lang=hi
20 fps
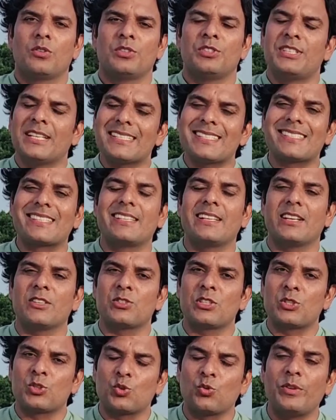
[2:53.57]
यस किया
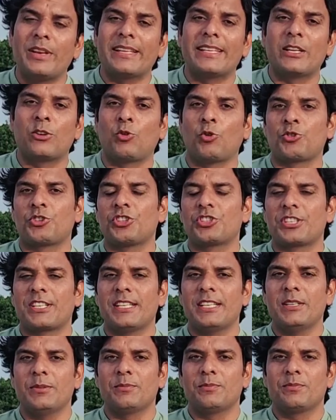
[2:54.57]
उसे सुनने की कोशिश
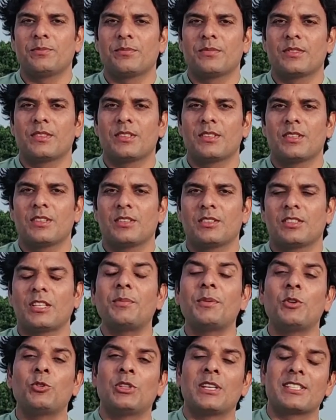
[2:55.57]
की
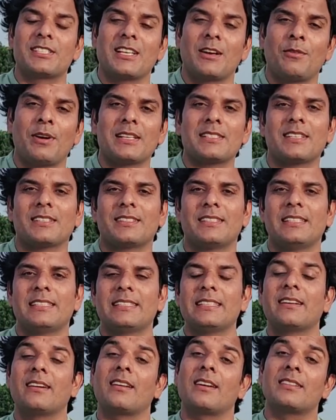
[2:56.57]
तभी उधर से आवाज़ आती है
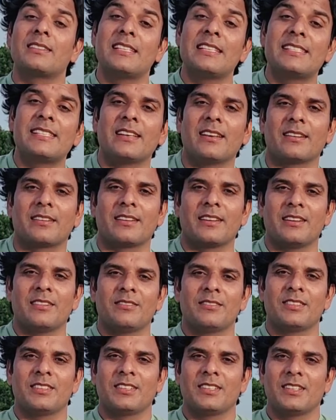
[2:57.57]
कि गलती से लग गया
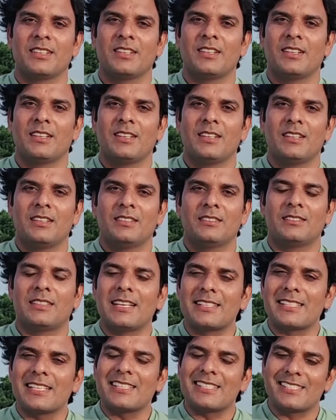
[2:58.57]
दरअसल